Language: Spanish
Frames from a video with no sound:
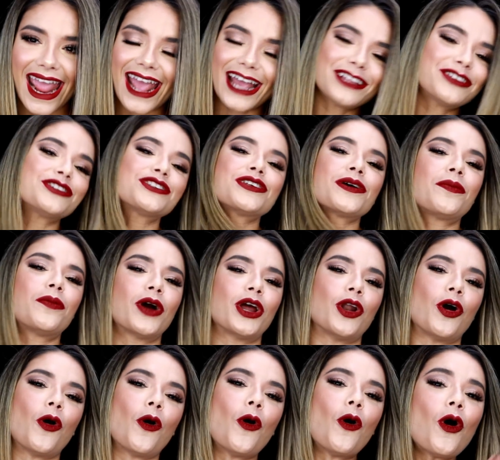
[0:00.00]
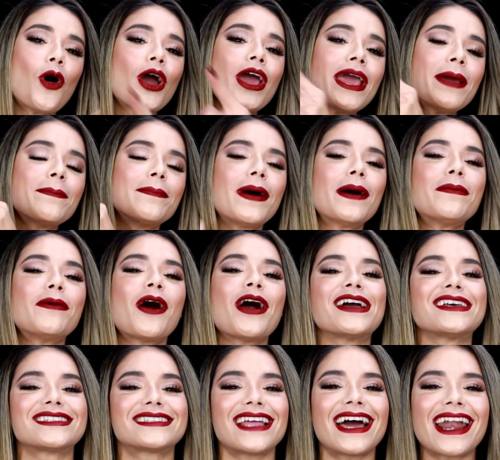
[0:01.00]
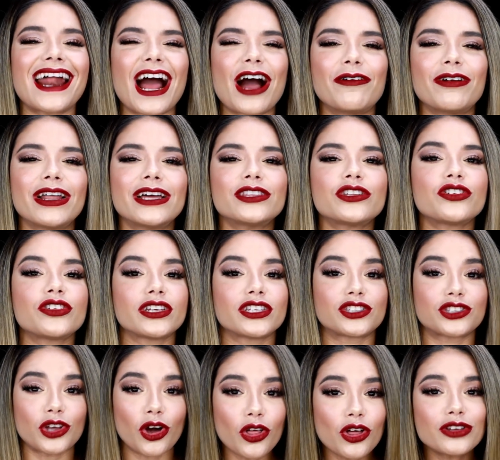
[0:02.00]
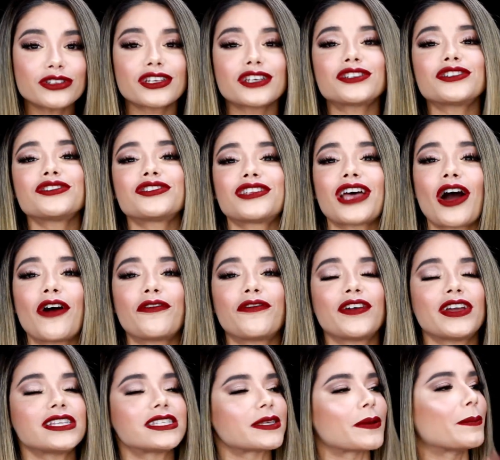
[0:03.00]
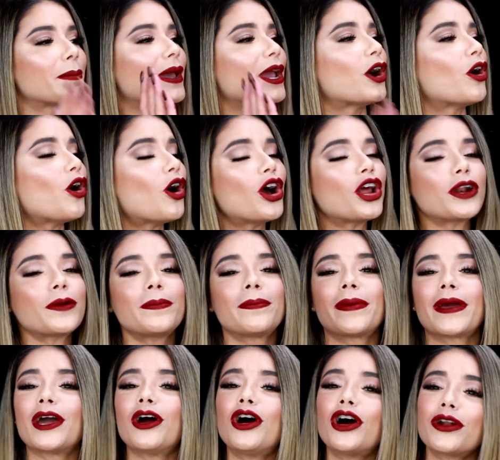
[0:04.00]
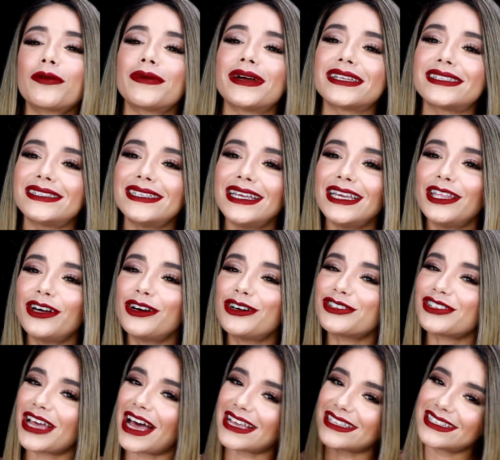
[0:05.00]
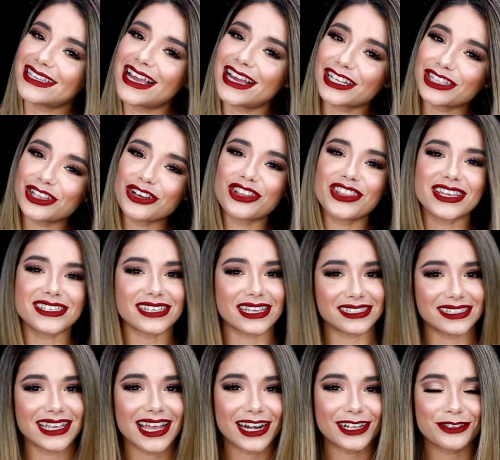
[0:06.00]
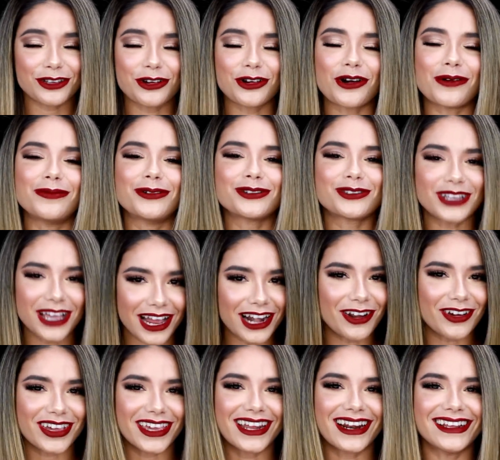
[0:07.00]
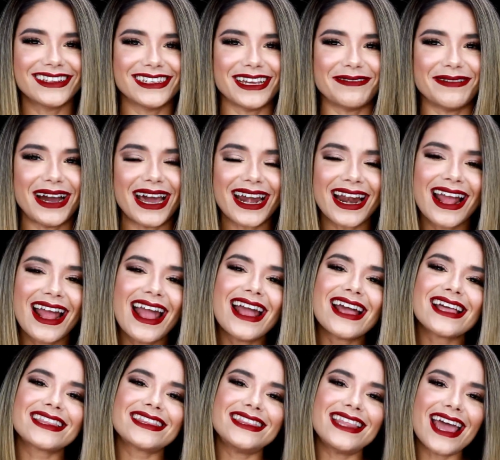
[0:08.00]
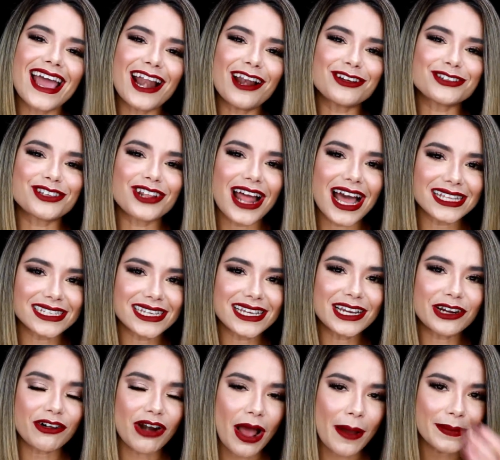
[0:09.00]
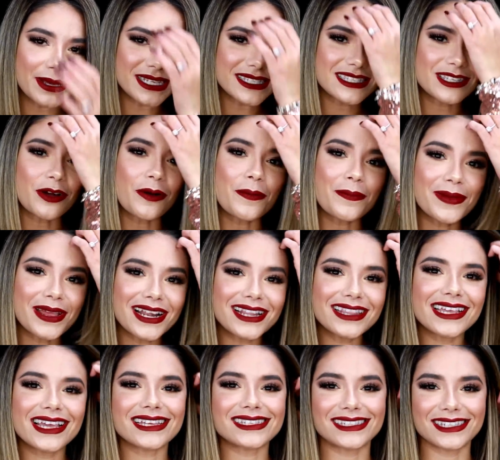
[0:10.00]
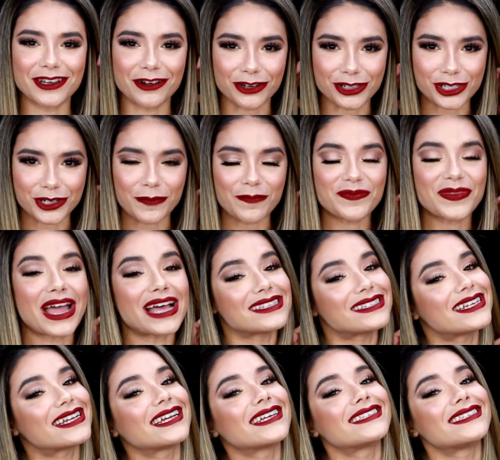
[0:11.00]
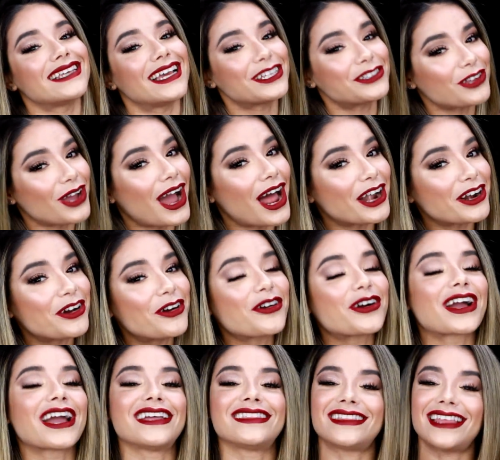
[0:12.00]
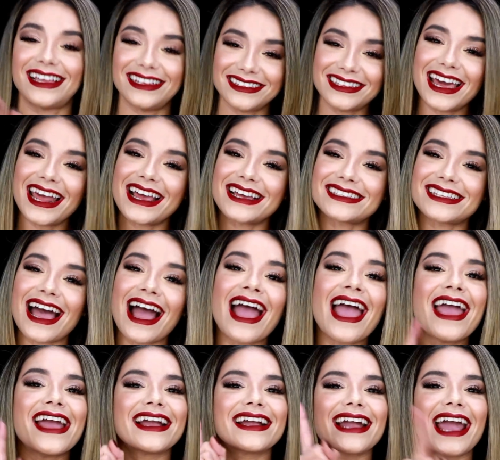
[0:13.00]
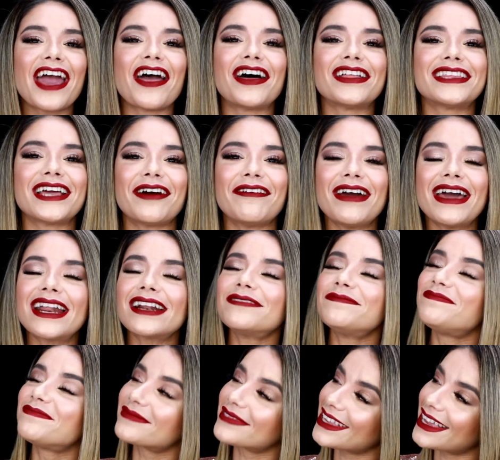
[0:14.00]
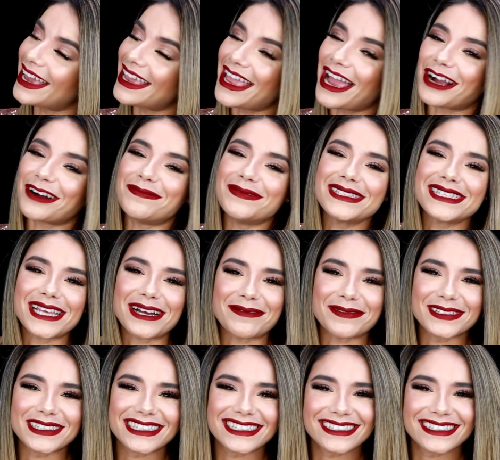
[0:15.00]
Entonces, bueno, hoy vamos a estar hablando de todos esos outfits, mejor, peor, vestidos, aciertos, desaciertos, como ustedes lo quieran llamar, de los Latin Grammys 2018. Así que si esto es algo que te interesa, quédate a ver, que ya comenzamos.